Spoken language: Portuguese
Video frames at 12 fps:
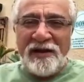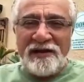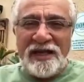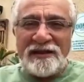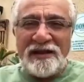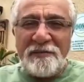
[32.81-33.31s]

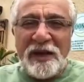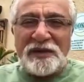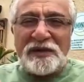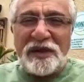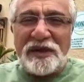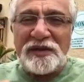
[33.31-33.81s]
nada
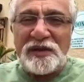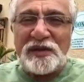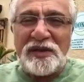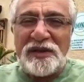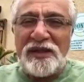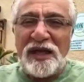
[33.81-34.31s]
mais
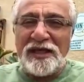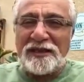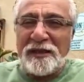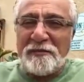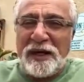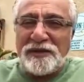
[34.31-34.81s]
crescia,
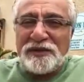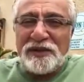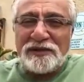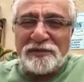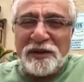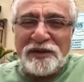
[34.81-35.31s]
nada mais se
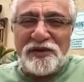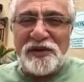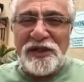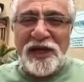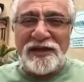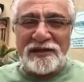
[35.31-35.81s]

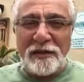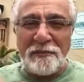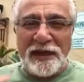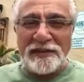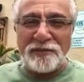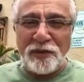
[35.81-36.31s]
expandia, nada
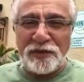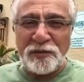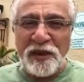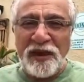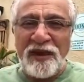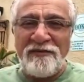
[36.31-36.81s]
mais
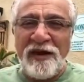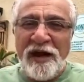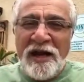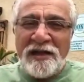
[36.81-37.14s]
prosperava,